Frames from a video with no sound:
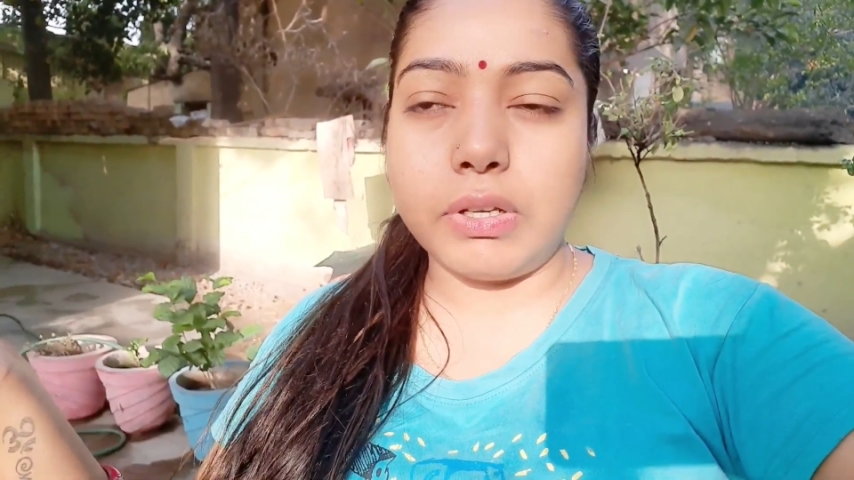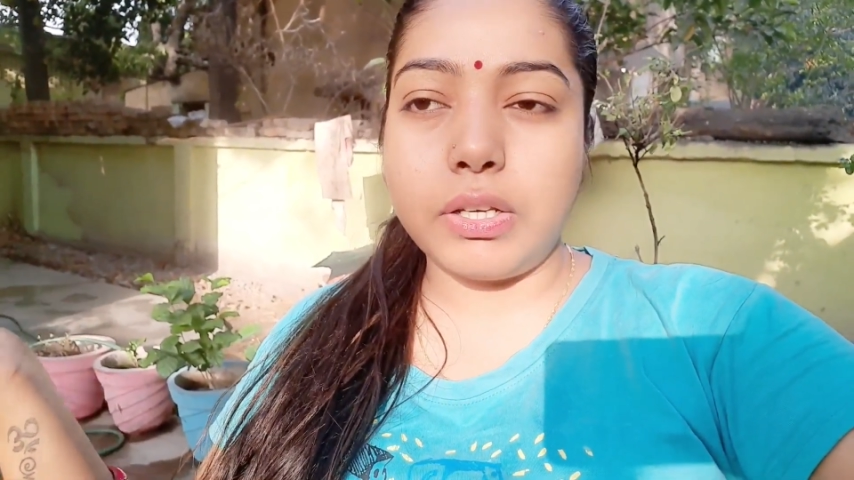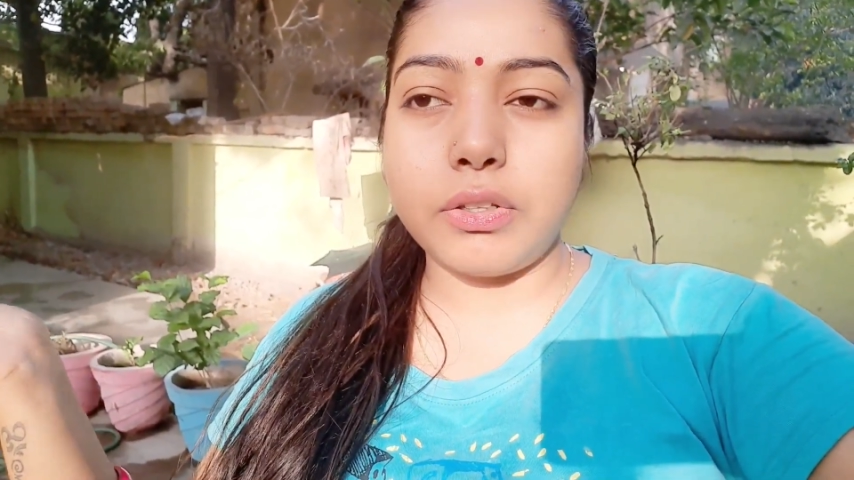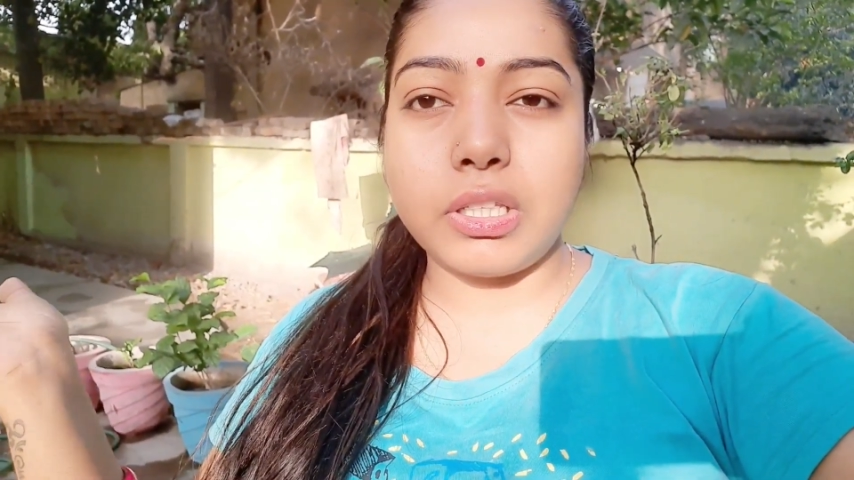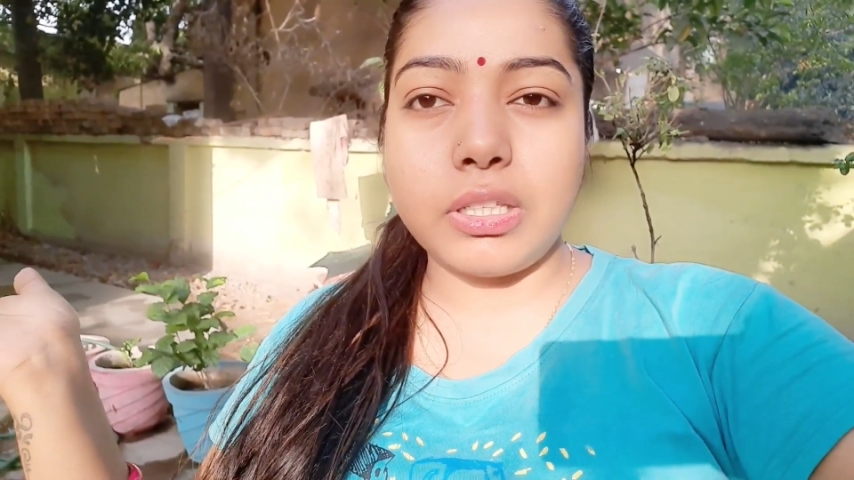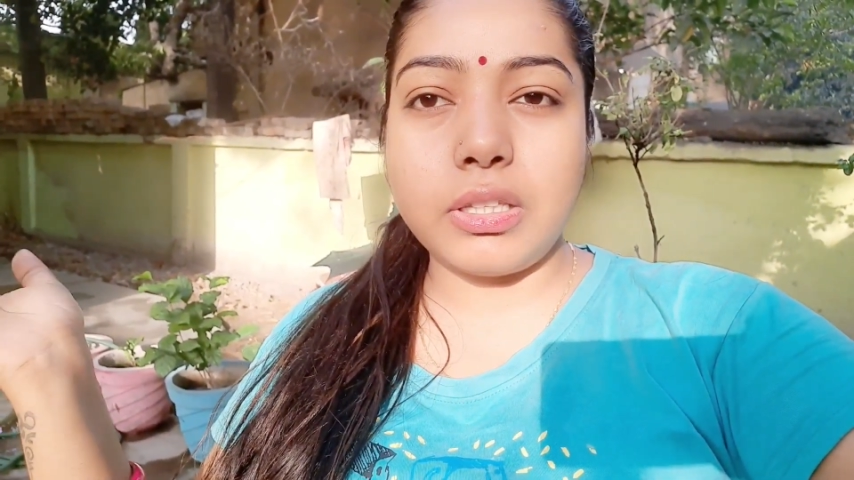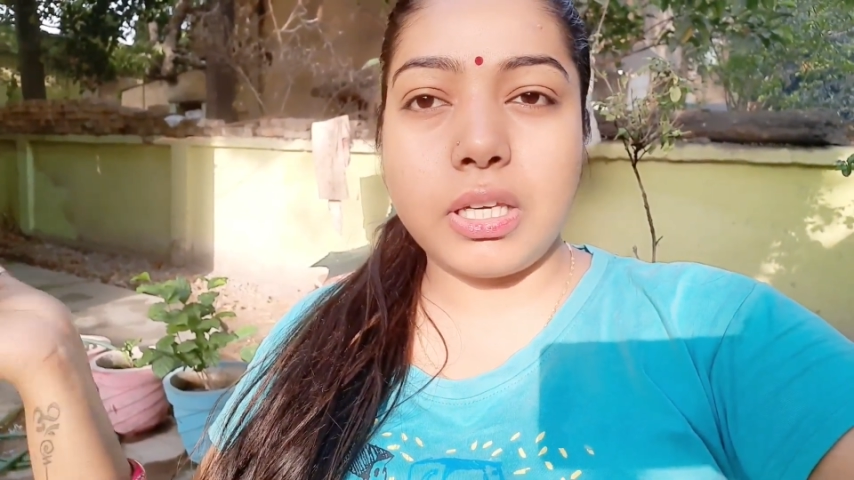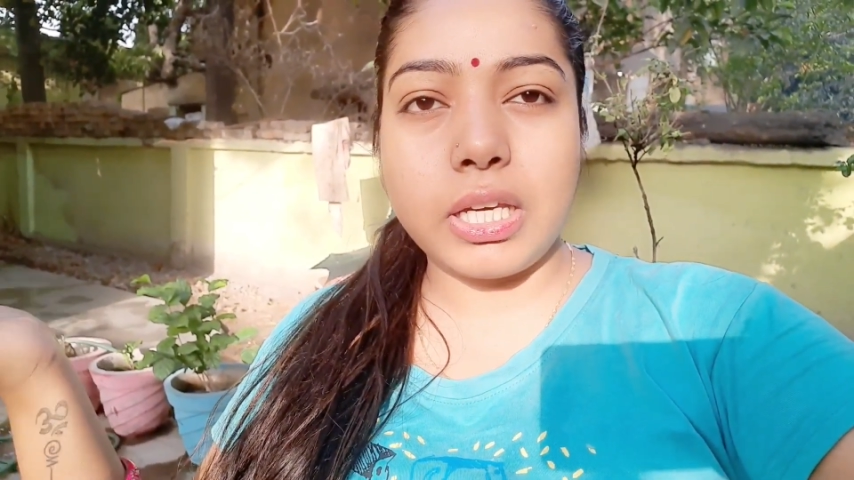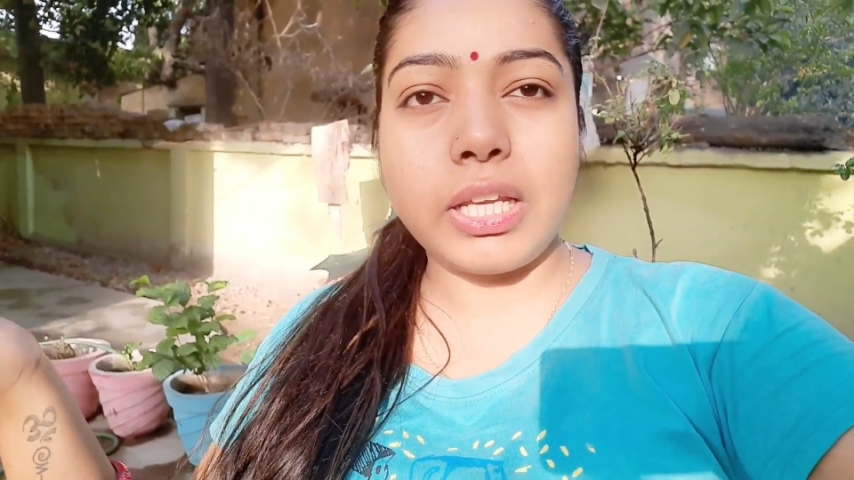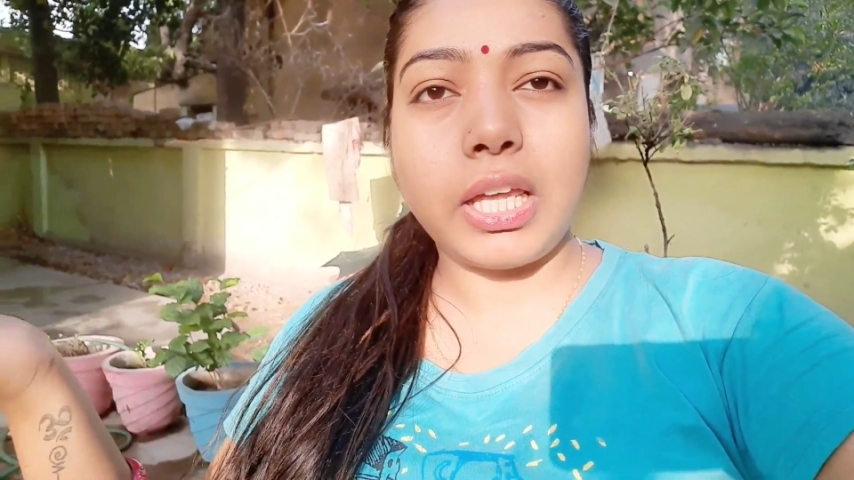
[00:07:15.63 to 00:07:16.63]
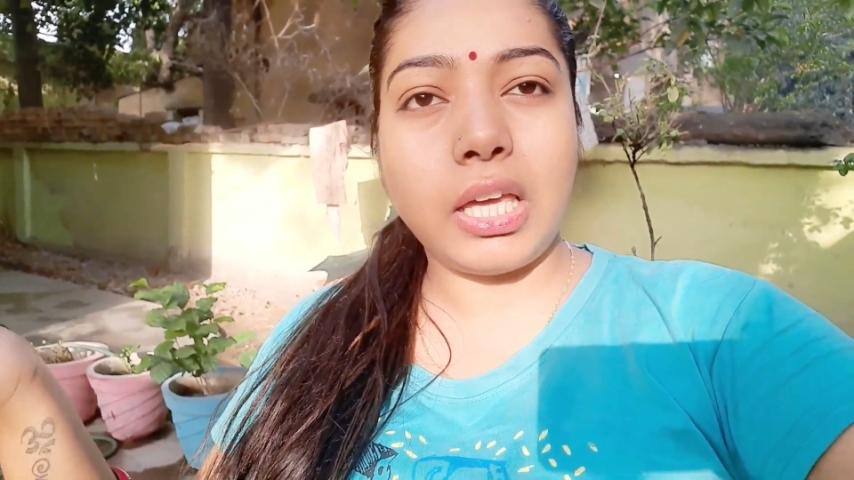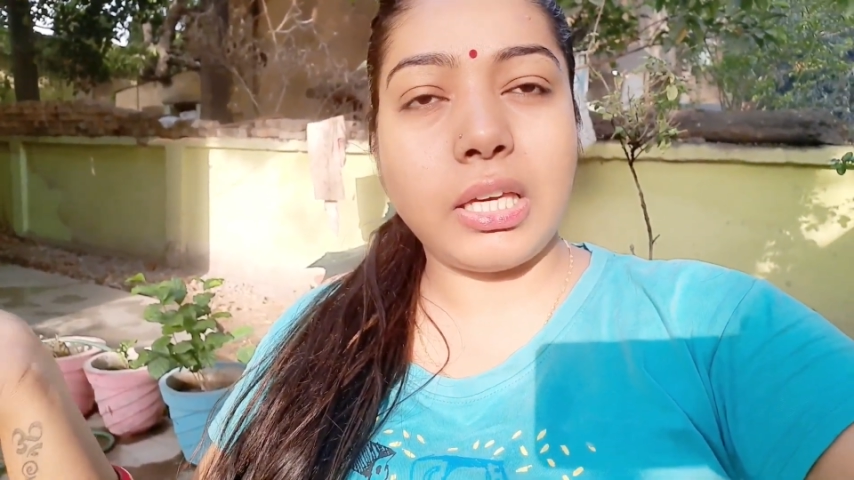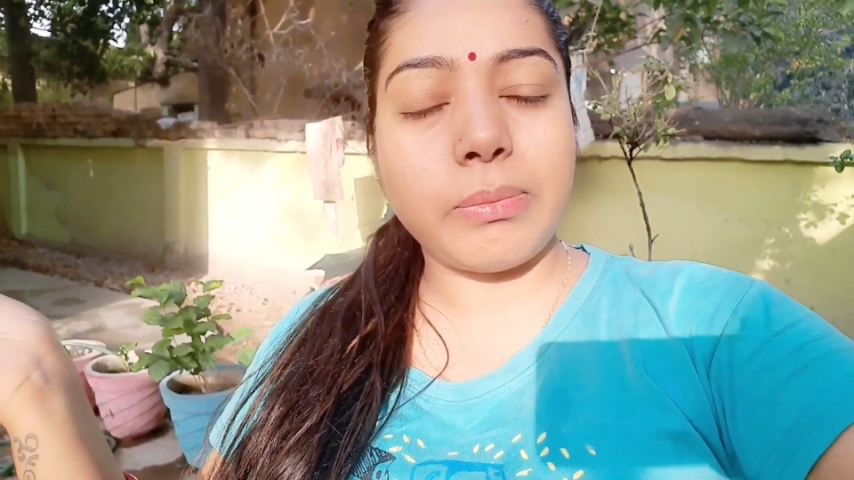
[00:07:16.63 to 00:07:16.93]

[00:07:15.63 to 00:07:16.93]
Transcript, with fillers: वीडियो इतनी थी नहीं